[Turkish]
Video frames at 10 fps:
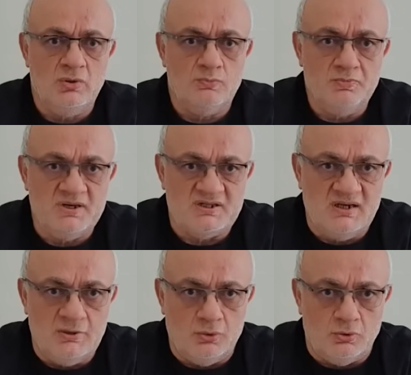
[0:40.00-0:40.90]
bu
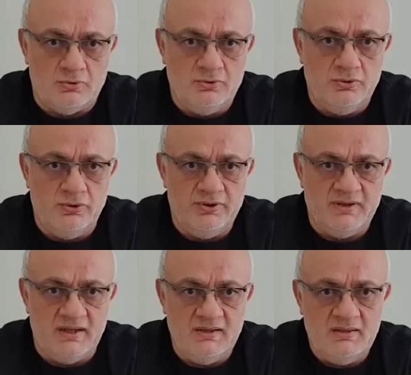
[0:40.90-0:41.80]
mesele oldu.
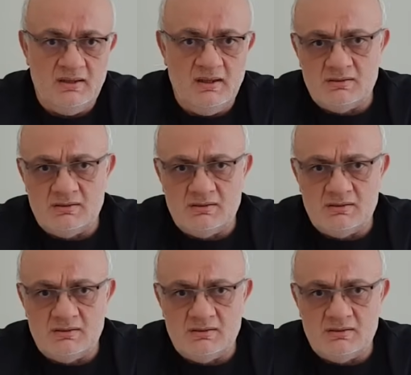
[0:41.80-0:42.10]
Örneğin